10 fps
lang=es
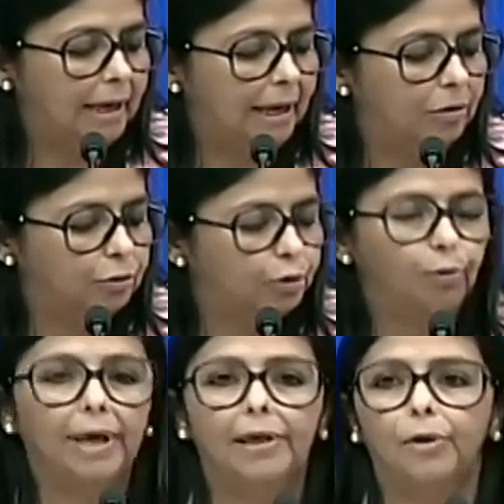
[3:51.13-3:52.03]
en
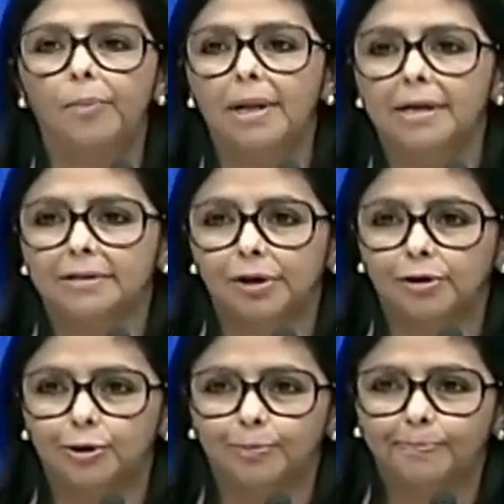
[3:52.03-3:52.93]
octubre de
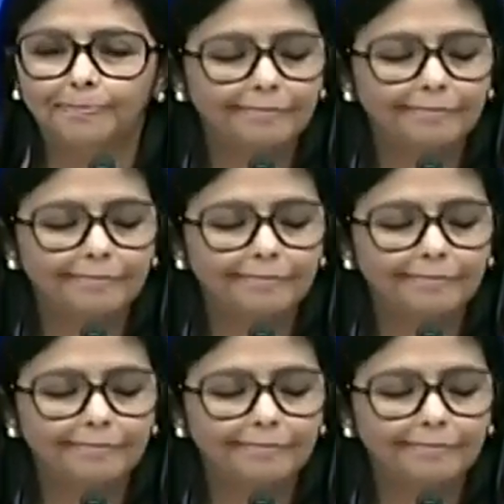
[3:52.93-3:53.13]
2018.